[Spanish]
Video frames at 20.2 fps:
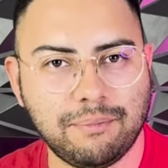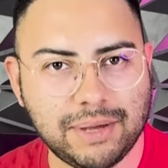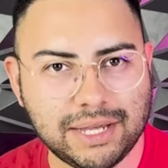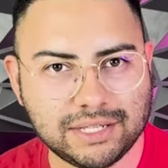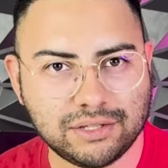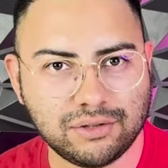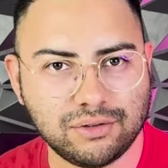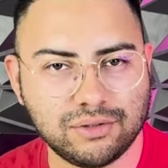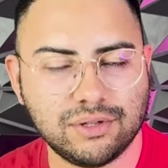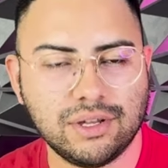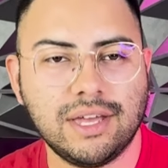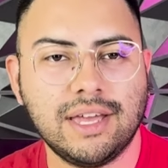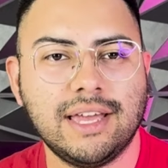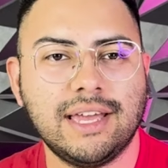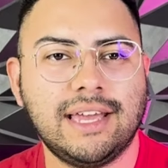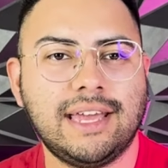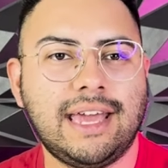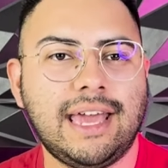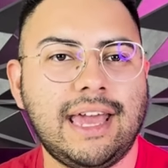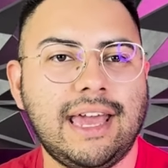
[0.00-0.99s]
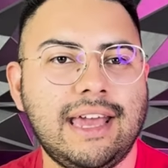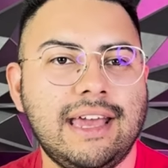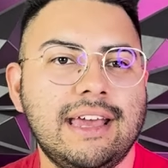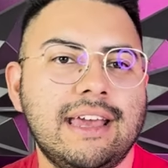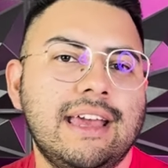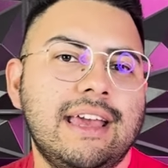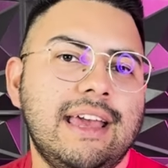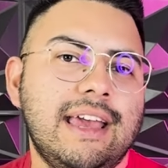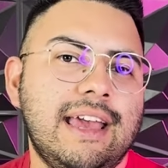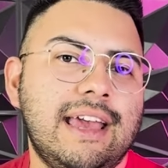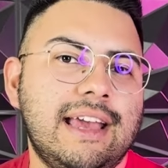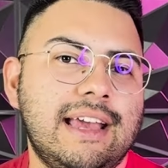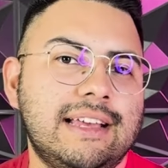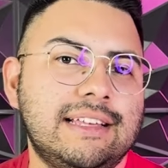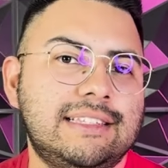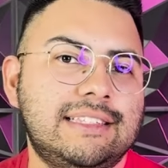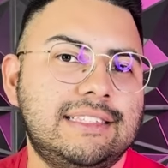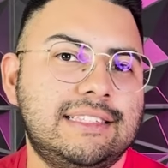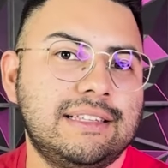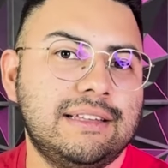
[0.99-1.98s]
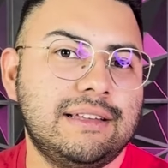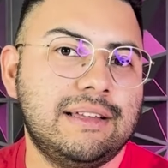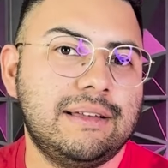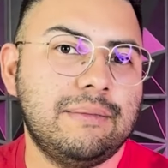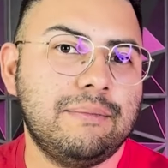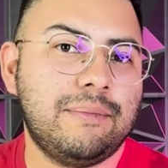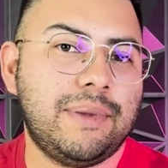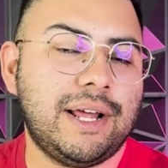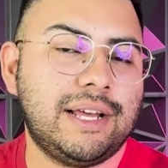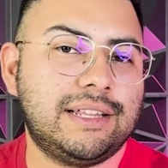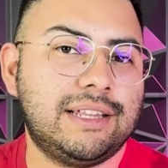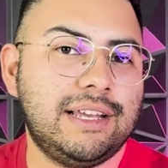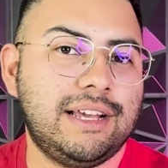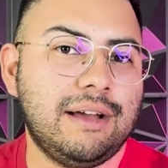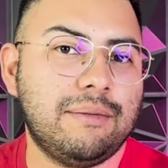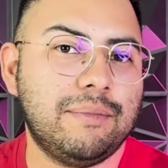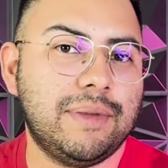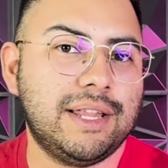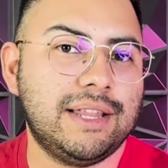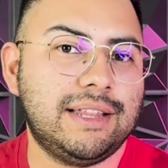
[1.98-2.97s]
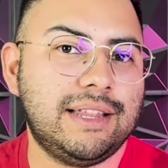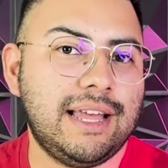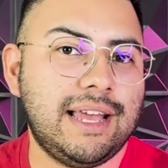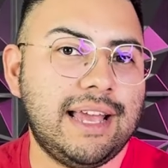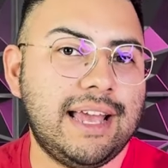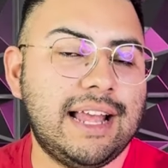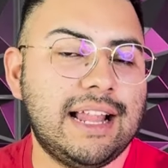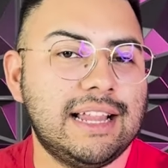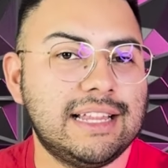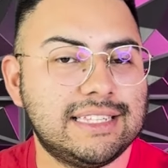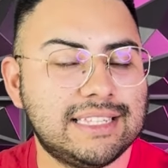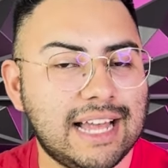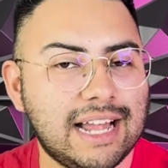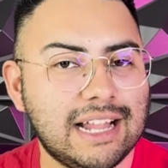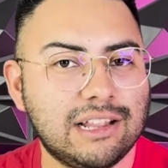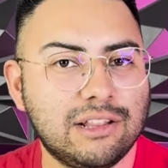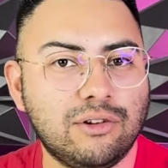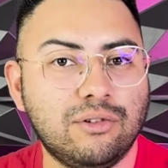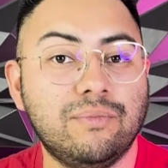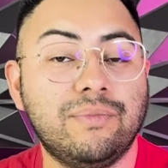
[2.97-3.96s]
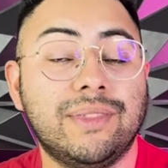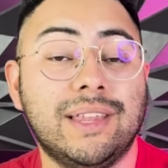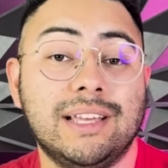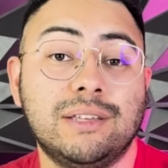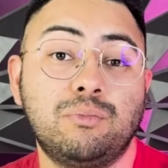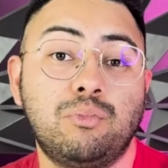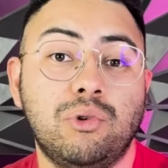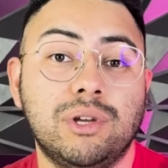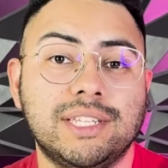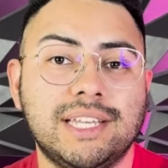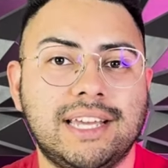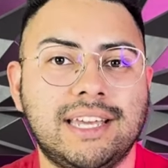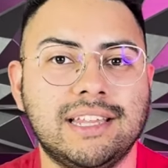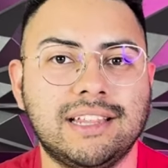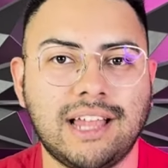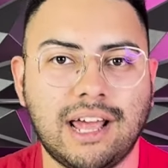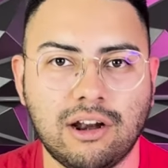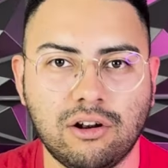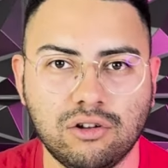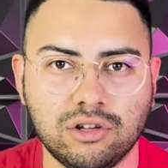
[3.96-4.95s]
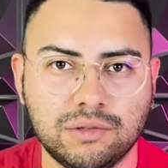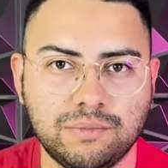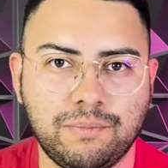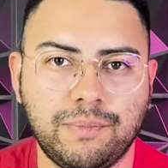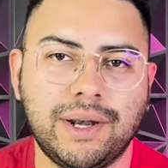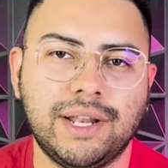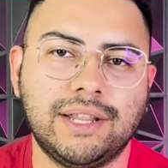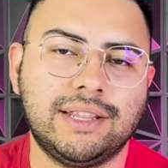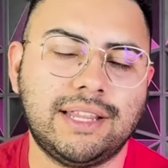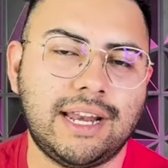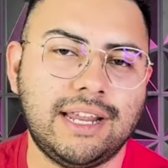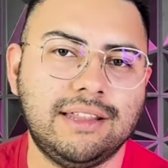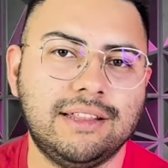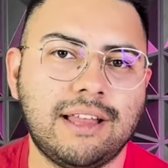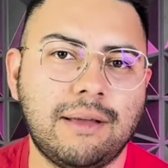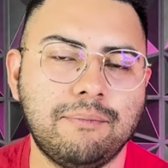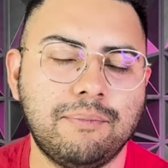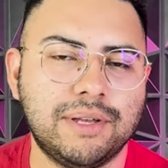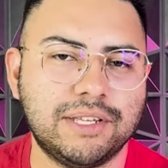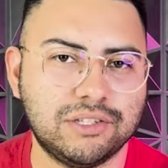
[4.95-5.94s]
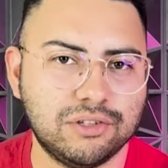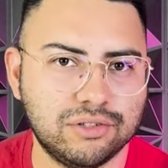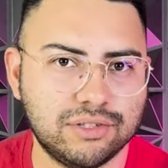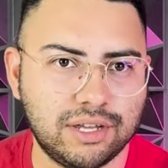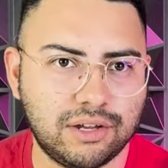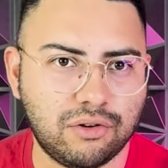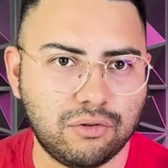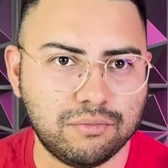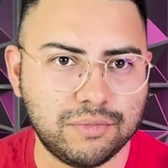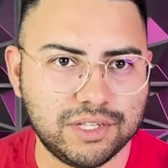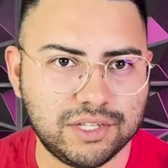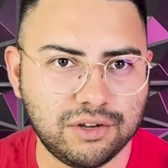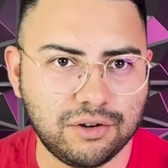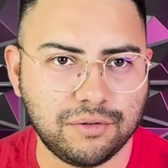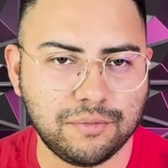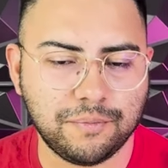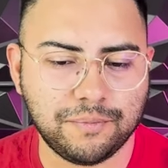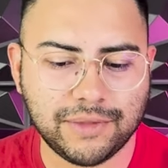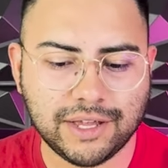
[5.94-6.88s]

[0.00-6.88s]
pesos, que es prácticamente el saldo después de quitar los 30 pesos de comisión.